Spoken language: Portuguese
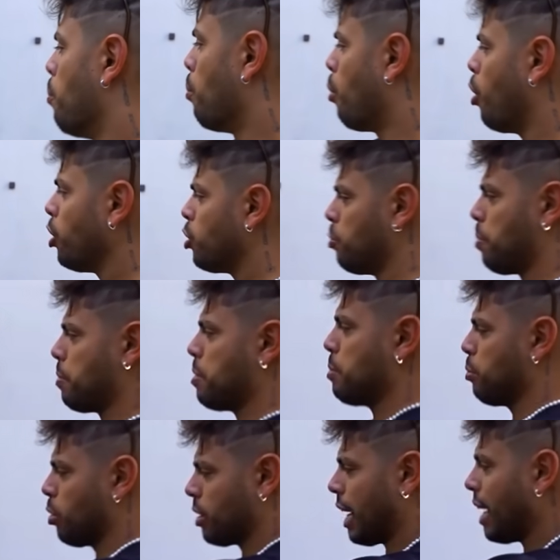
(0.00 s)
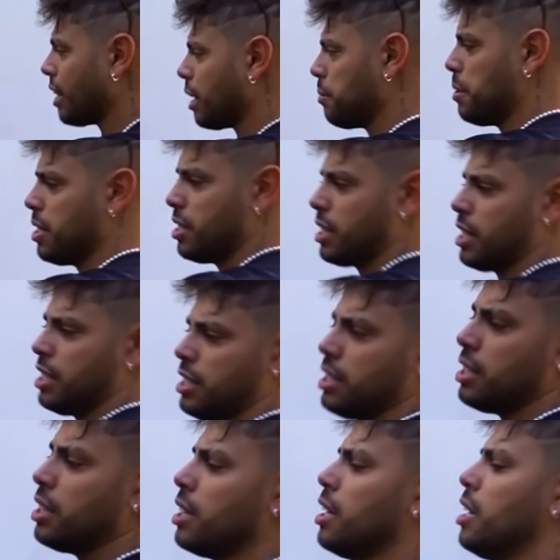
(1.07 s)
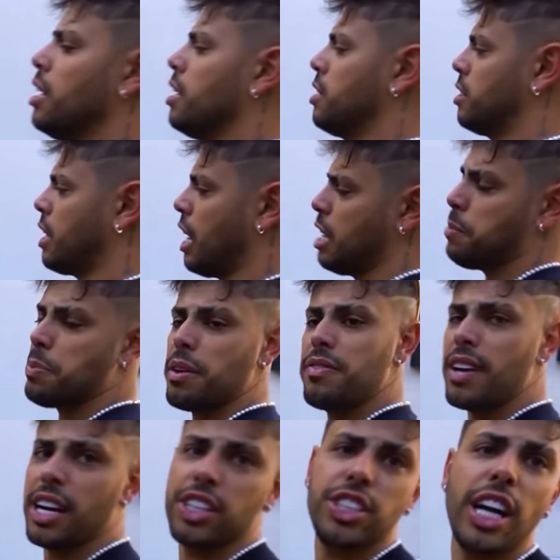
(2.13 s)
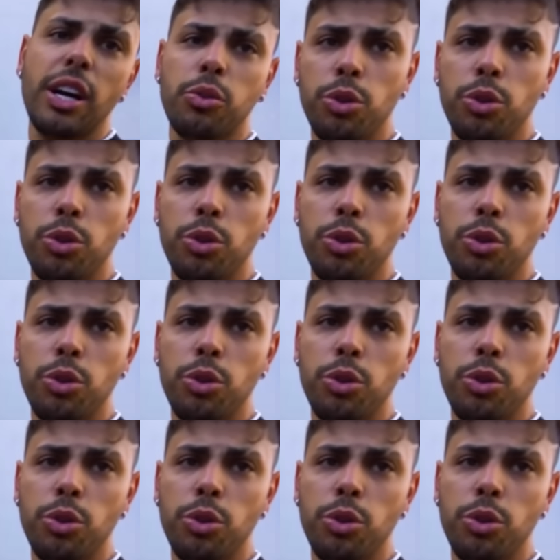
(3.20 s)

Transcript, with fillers: Moto para mim botar a Tamires ali sair para viajar,